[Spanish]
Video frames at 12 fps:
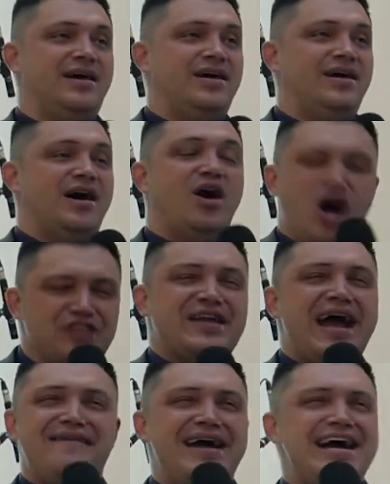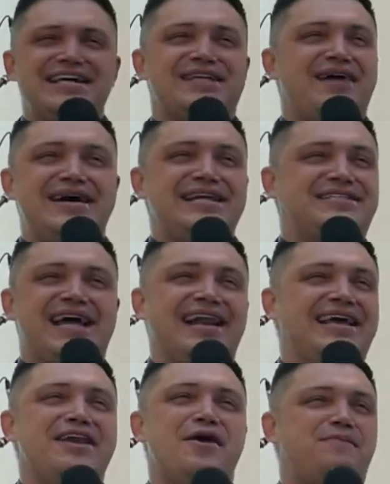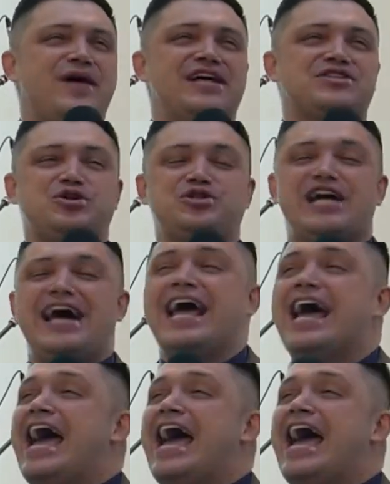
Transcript: Otra vez, a ver si alguien lo puede escuchar.